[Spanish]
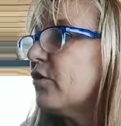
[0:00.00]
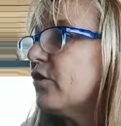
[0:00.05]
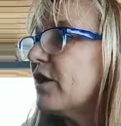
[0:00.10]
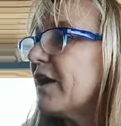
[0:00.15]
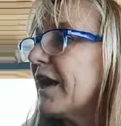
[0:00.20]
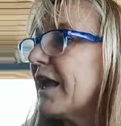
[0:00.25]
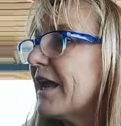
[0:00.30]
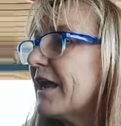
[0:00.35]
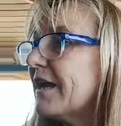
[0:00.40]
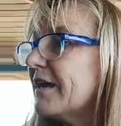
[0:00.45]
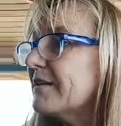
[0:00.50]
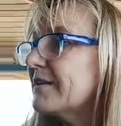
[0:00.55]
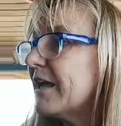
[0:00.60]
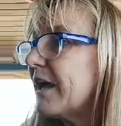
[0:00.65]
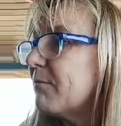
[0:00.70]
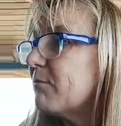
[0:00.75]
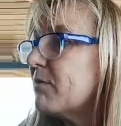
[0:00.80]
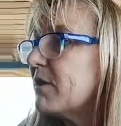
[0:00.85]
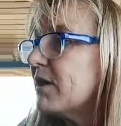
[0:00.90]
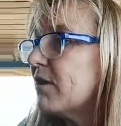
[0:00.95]
reír
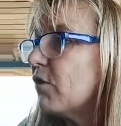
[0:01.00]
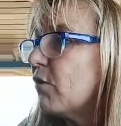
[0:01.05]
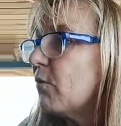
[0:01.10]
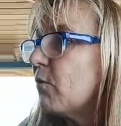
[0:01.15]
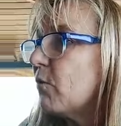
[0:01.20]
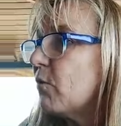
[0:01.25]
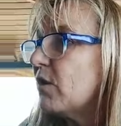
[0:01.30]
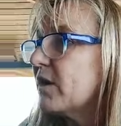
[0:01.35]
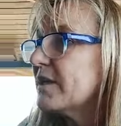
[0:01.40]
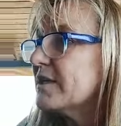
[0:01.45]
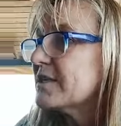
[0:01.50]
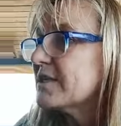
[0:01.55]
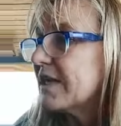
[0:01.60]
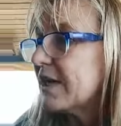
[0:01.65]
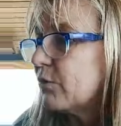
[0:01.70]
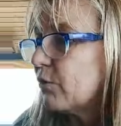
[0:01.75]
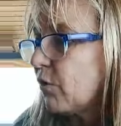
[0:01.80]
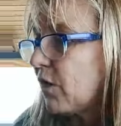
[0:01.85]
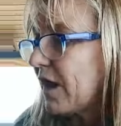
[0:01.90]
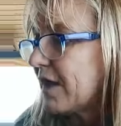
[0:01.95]
también como ella
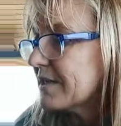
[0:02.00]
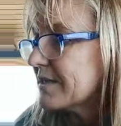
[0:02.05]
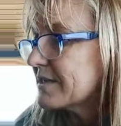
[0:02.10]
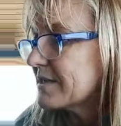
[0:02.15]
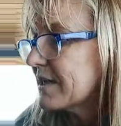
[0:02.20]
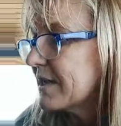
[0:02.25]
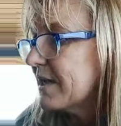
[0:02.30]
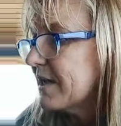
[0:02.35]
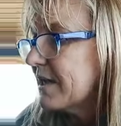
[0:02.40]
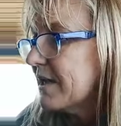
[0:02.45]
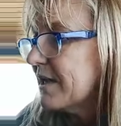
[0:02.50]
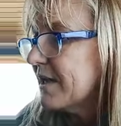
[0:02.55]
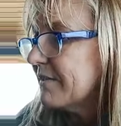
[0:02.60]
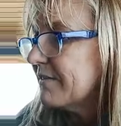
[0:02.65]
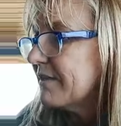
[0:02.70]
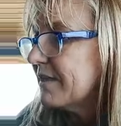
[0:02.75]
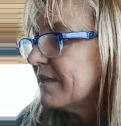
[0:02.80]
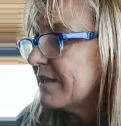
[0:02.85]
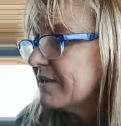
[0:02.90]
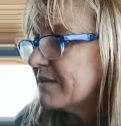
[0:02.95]
lo hace,
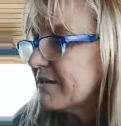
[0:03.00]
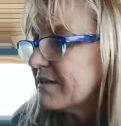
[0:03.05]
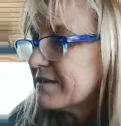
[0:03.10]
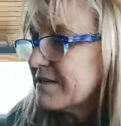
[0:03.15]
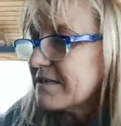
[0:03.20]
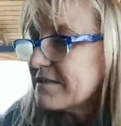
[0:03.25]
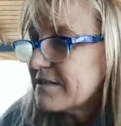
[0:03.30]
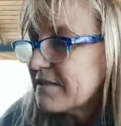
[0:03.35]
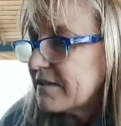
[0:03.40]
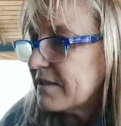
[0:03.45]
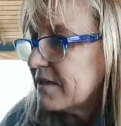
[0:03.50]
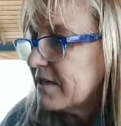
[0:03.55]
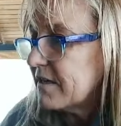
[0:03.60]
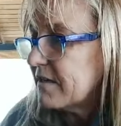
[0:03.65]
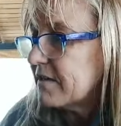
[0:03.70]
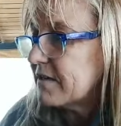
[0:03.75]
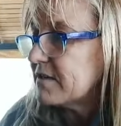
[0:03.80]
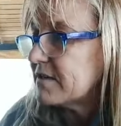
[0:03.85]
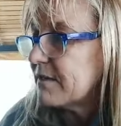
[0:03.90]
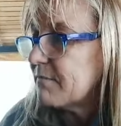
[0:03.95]
de ella se ríe
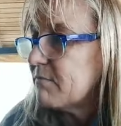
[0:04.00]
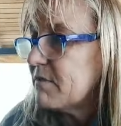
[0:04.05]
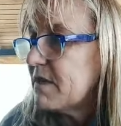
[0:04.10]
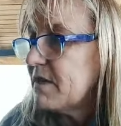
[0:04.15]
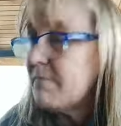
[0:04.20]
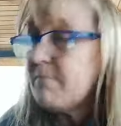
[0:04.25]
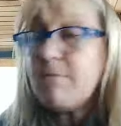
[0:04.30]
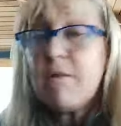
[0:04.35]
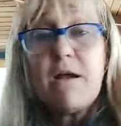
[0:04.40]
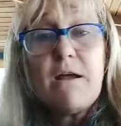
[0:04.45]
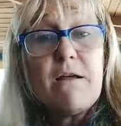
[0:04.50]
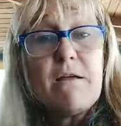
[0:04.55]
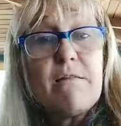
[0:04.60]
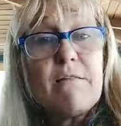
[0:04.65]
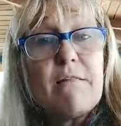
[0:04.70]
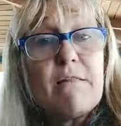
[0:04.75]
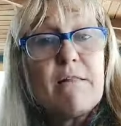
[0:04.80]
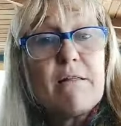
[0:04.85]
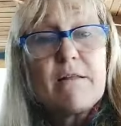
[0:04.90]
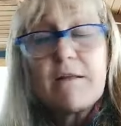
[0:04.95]
de ella misma
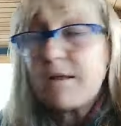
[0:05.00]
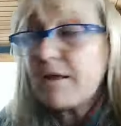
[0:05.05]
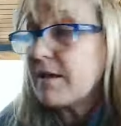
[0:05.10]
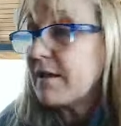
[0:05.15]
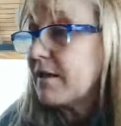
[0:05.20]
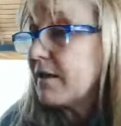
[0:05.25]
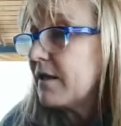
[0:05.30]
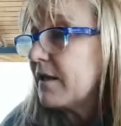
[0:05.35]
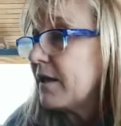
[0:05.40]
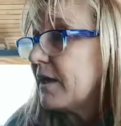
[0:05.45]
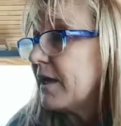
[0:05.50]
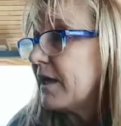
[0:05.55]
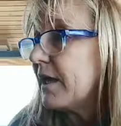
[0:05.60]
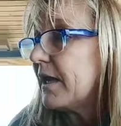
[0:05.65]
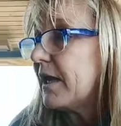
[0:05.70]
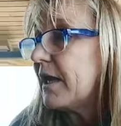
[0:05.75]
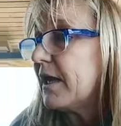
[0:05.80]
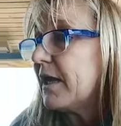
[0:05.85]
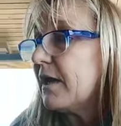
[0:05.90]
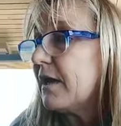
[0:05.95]

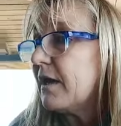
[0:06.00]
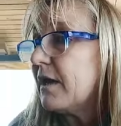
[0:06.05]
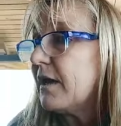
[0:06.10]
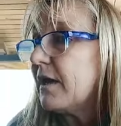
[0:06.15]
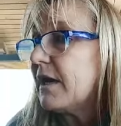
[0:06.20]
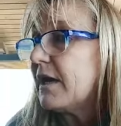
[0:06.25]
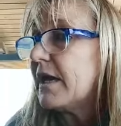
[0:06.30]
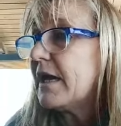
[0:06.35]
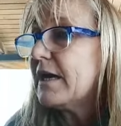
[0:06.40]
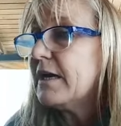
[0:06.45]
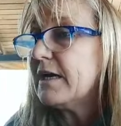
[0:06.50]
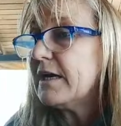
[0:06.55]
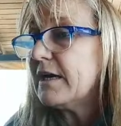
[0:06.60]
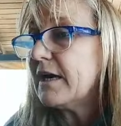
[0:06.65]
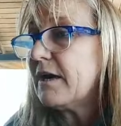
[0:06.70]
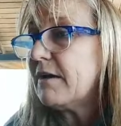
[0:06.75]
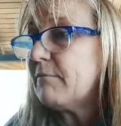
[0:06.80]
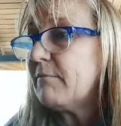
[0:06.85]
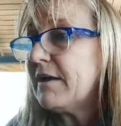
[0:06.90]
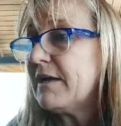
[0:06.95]
eh,
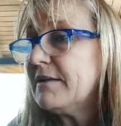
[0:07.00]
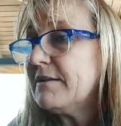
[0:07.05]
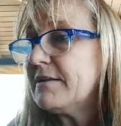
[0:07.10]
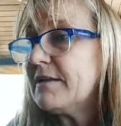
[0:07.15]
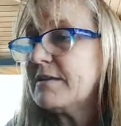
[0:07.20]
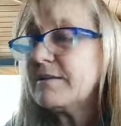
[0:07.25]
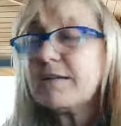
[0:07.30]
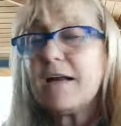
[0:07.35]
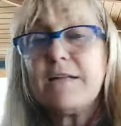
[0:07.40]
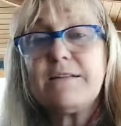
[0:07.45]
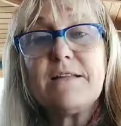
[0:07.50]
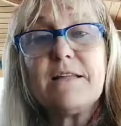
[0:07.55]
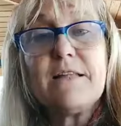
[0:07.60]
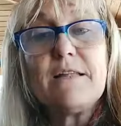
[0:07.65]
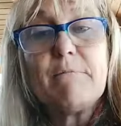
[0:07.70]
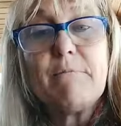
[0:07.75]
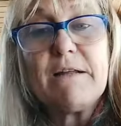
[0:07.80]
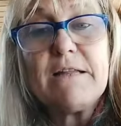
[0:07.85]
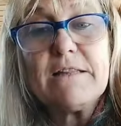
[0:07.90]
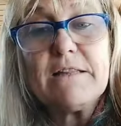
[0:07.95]
generalmente trata de
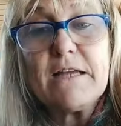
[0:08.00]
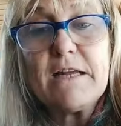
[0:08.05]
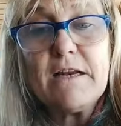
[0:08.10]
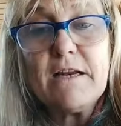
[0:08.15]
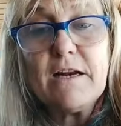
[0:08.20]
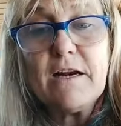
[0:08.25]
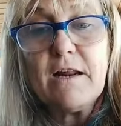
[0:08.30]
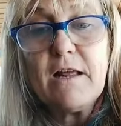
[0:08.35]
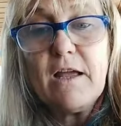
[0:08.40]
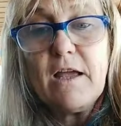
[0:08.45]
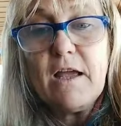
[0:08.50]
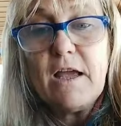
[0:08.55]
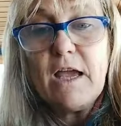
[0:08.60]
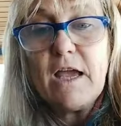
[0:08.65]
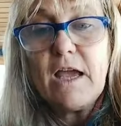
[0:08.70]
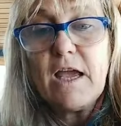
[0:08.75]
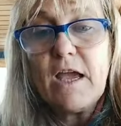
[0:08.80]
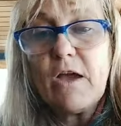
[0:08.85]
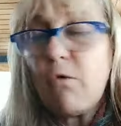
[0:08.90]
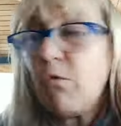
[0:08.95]
mantener
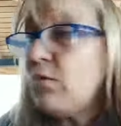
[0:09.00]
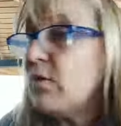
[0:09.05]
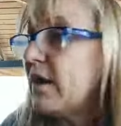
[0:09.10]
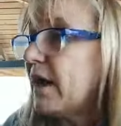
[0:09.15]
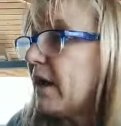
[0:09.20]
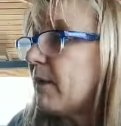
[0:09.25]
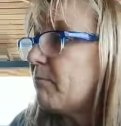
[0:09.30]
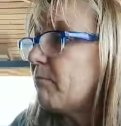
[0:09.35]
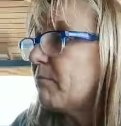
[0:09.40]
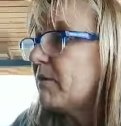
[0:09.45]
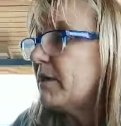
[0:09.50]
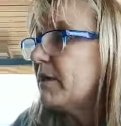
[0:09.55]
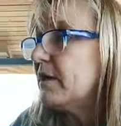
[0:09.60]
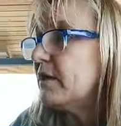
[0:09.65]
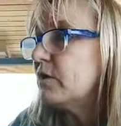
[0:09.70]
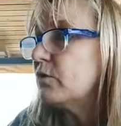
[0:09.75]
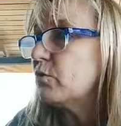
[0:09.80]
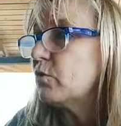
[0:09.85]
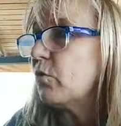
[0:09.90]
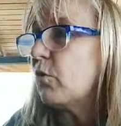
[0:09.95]
eh, un
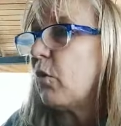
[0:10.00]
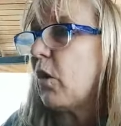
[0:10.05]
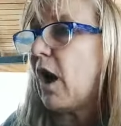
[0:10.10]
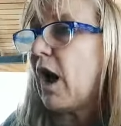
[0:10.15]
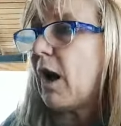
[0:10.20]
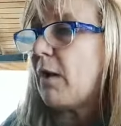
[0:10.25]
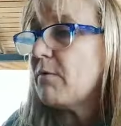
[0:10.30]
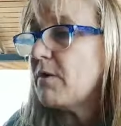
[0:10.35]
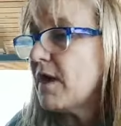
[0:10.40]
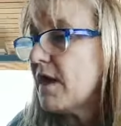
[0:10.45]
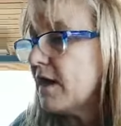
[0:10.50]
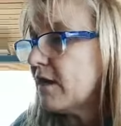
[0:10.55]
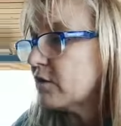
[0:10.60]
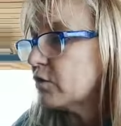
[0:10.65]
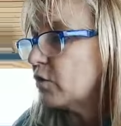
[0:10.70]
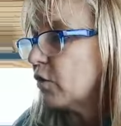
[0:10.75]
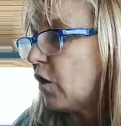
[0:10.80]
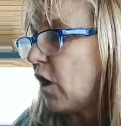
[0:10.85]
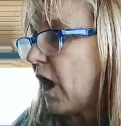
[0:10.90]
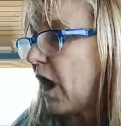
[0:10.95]
espíritu
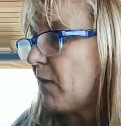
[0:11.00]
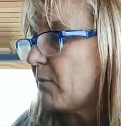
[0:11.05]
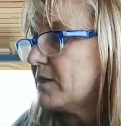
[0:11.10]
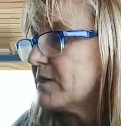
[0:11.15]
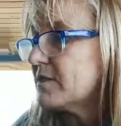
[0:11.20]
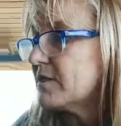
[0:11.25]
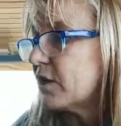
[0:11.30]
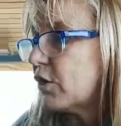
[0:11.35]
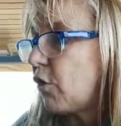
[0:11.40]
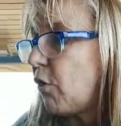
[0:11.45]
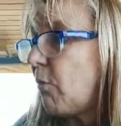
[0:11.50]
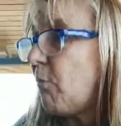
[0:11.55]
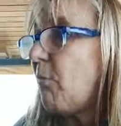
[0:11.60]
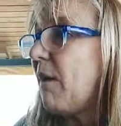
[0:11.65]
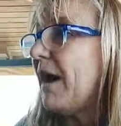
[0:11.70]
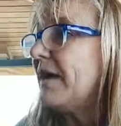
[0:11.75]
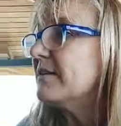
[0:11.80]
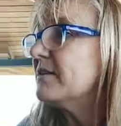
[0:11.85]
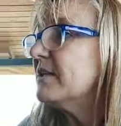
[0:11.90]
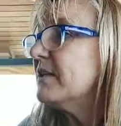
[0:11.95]
abierto, a veces
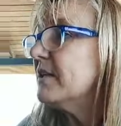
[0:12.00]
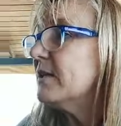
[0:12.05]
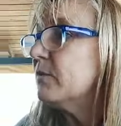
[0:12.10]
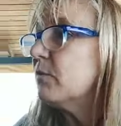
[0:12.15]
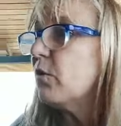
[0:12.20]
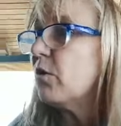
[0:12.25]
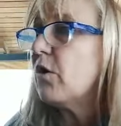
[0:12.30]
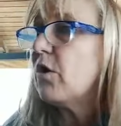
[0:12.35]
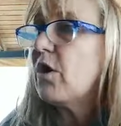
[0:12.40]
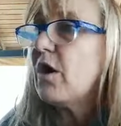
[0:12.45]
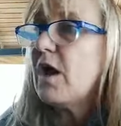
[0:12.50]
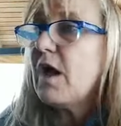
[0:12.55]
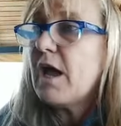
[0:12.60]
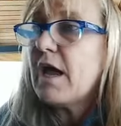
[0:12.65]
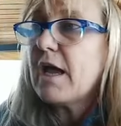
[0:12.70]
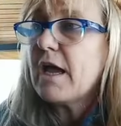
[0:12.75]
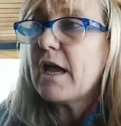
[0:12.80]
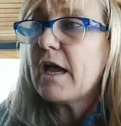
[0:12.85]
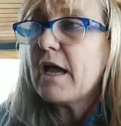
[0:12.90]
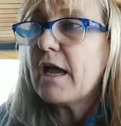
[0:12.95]
combativo,
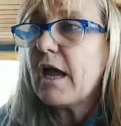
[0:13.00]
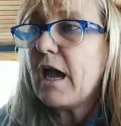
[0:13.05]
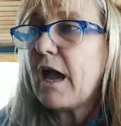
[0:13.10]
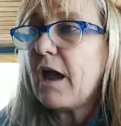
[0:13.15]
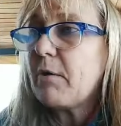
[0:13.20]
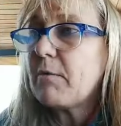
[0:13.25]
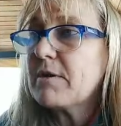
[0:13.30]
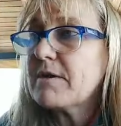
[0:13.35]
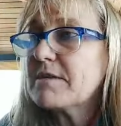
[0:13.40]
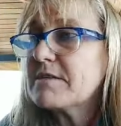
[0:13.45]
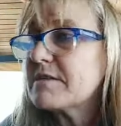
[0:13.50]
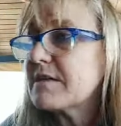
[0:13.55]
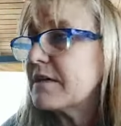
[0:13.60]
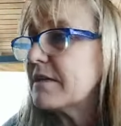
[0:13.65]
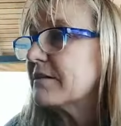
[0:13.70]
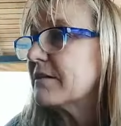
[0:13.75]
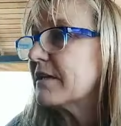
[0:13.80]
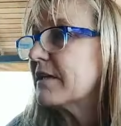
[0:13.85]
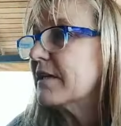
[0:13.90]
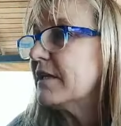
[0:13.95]
eh, a
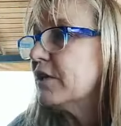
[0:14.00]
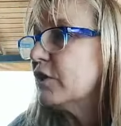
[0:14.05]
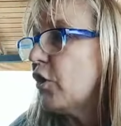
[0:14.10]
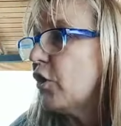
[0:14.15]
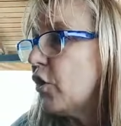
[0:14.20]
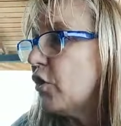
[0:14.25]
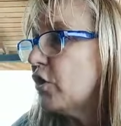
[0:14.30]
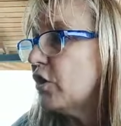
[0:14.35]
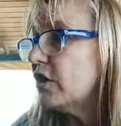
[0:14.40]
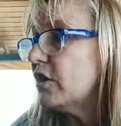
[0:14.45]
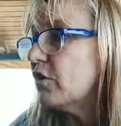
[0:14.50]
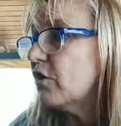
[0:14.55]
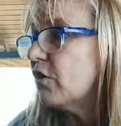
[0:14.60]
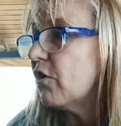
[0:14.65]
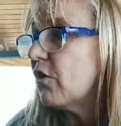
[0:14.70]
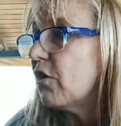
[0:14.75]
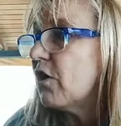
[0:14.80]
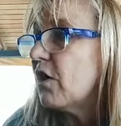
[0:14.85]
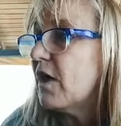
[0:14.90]
veces irónico,